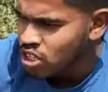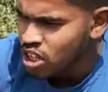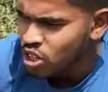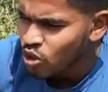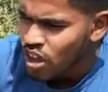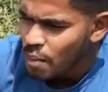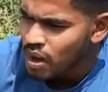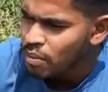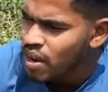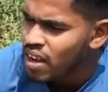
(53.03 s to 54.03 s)
हम देखते हो यहाँ
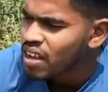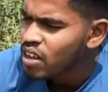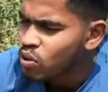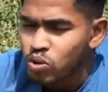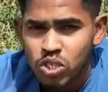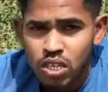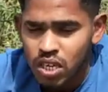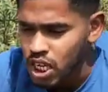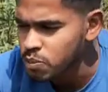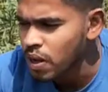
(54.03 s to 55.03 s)
पर हमने कुछ
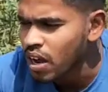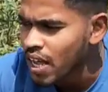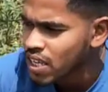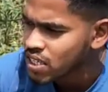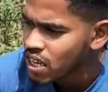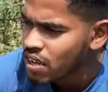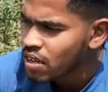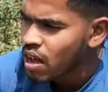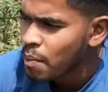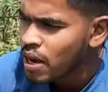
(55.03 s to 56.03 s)
इस प्रकार इसे
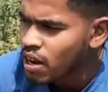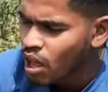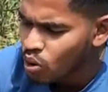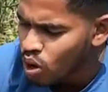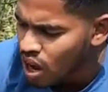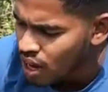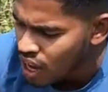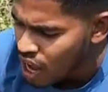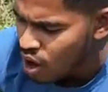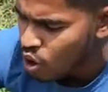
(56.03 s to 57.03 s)
अपने अनार को लगा
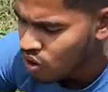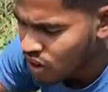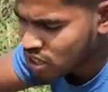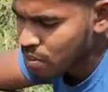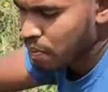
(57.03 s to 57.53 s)
लिया है और फिर